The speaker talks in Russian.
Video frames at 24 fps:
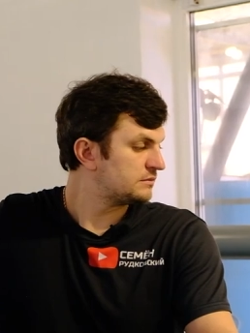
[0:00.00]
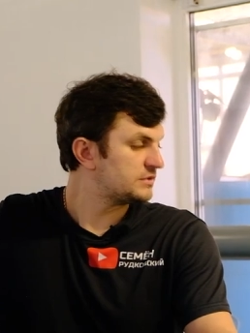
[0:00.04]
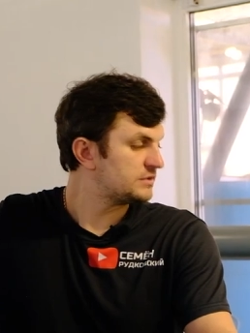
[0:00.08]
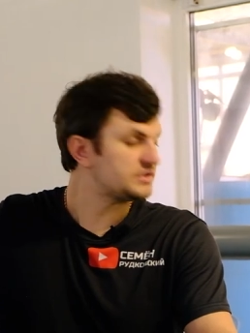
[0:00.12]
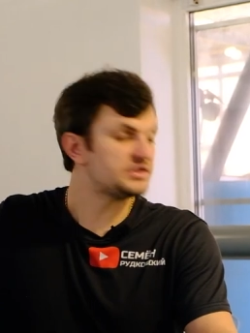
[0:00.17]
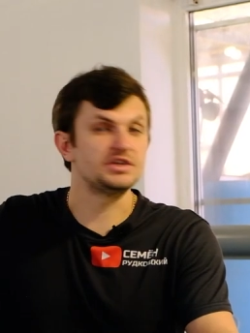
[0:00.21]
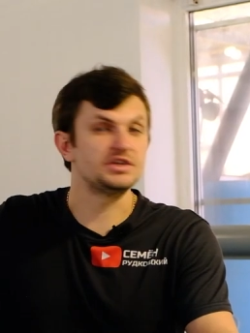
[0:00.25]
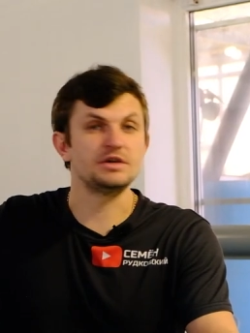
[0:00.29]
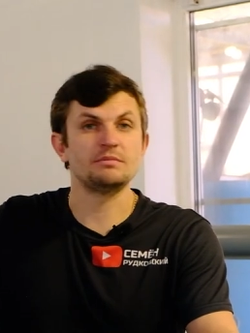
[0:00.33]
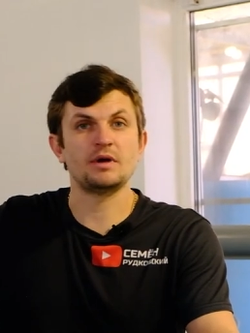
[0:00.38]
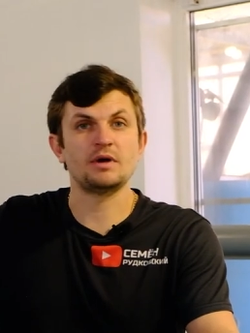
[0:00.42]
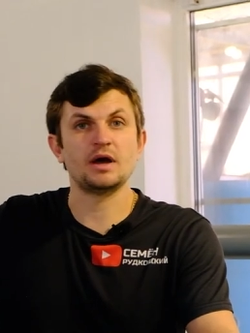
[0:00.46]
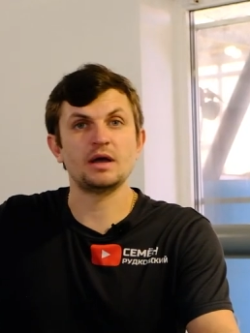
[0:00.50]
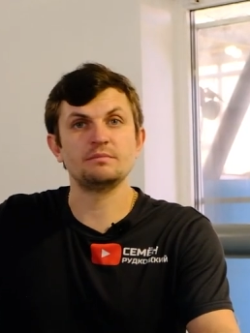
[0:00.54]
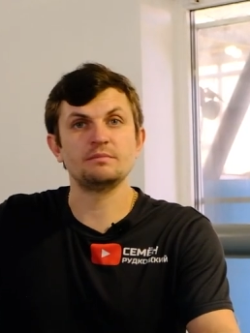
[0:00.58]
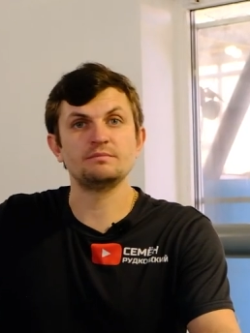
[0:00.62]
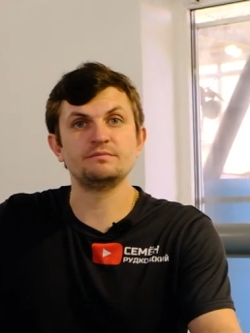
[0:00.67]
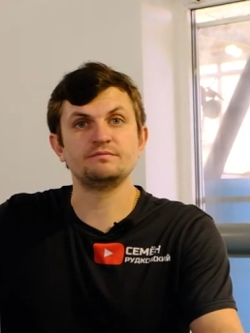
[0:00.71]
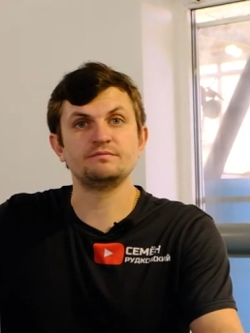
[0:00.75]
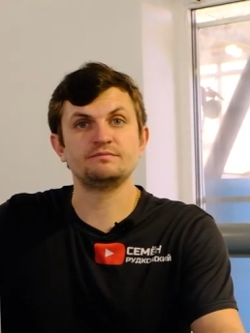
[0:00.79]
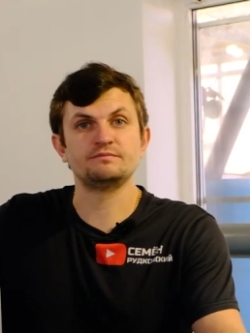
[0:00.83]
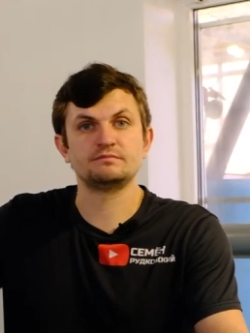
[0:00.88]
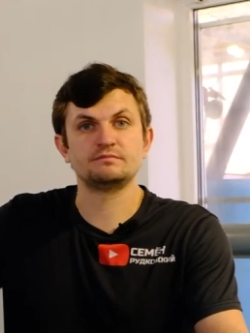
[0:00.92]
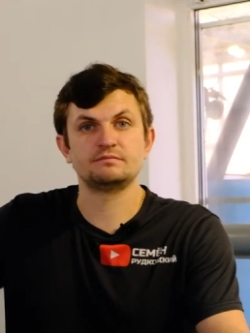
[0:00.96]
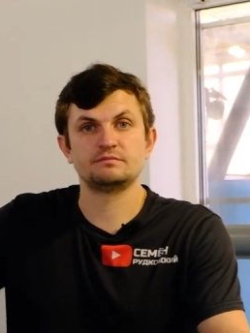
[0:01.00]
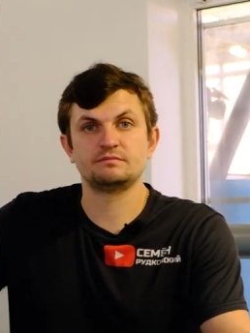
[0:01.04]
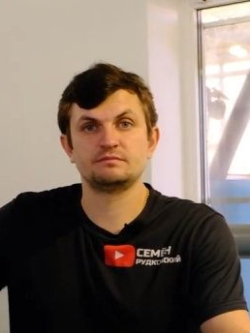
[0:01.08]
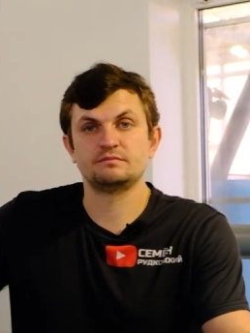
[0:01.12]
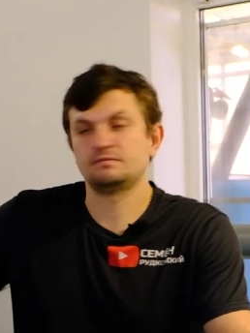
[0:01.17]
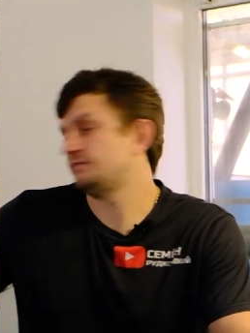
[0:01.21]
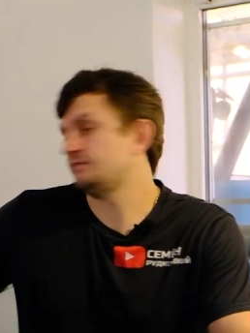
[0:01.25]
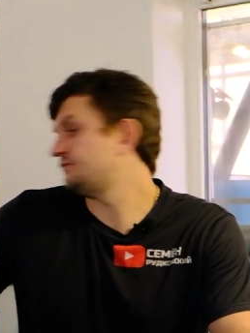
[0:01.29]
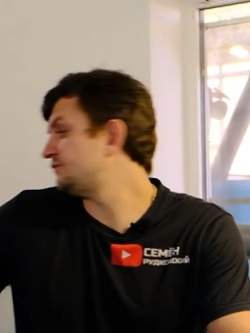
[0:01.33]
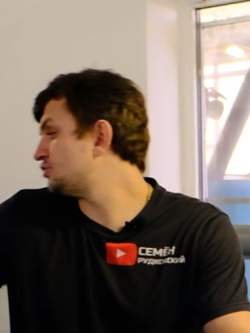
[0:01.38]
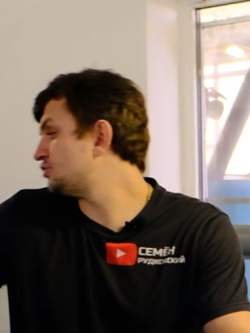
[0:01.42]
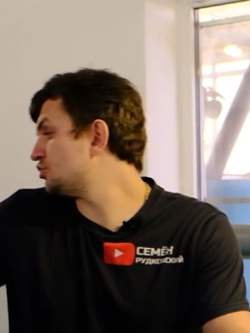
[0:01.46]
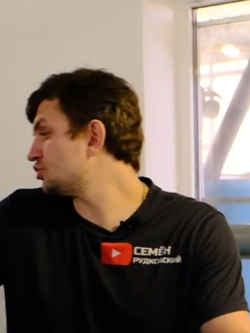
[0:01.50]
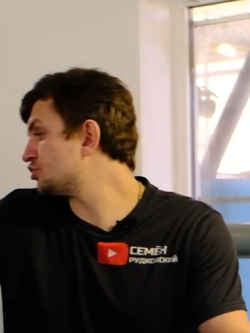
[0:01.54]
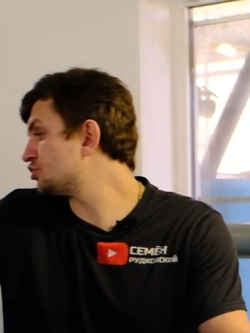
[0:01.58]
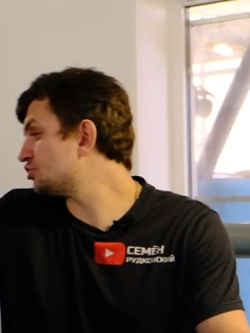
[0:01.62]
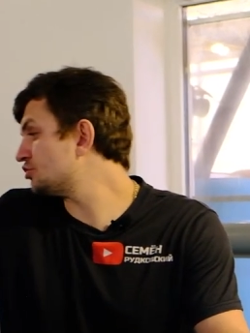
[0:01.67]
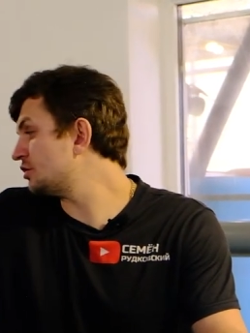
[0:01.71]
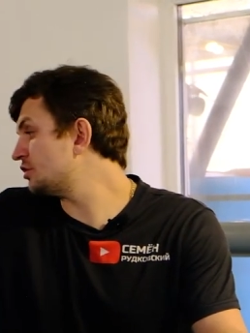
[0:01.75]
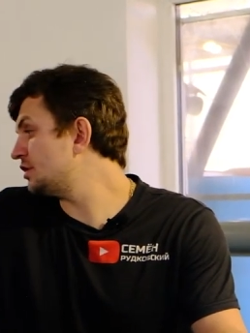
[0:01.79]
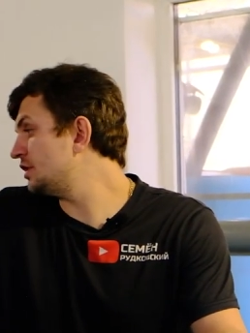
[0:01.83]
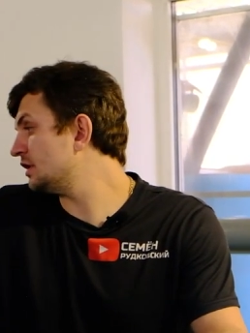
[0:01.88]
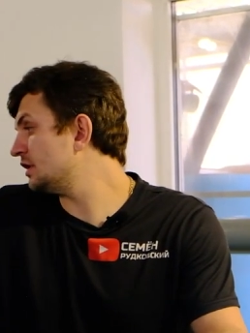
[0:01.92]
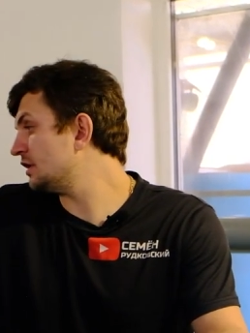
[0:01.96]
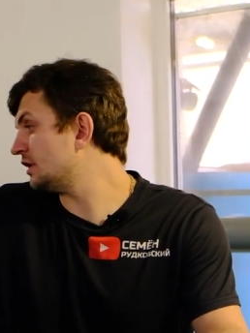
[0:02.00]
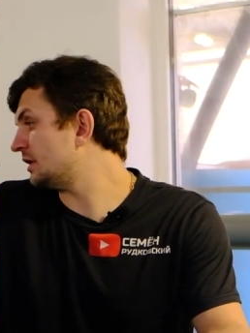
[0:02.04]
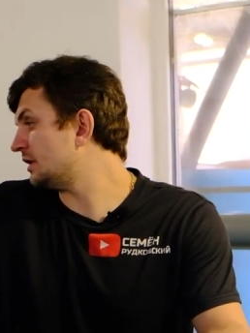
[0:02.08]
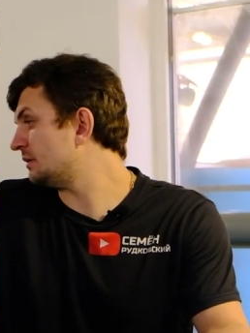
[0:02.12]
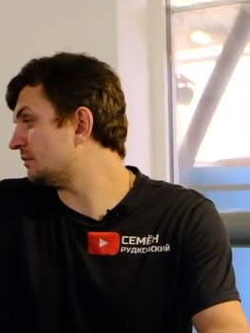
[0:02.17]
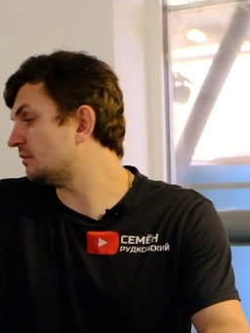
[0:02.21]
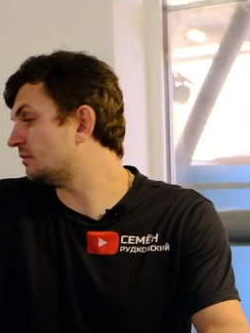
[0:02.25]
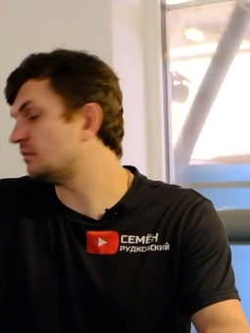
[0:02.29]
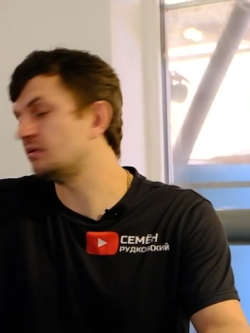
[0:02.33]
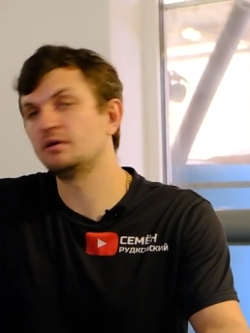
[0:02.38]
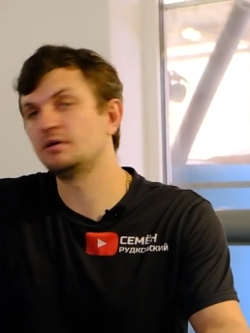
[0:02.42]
Снимаем все, что делаем.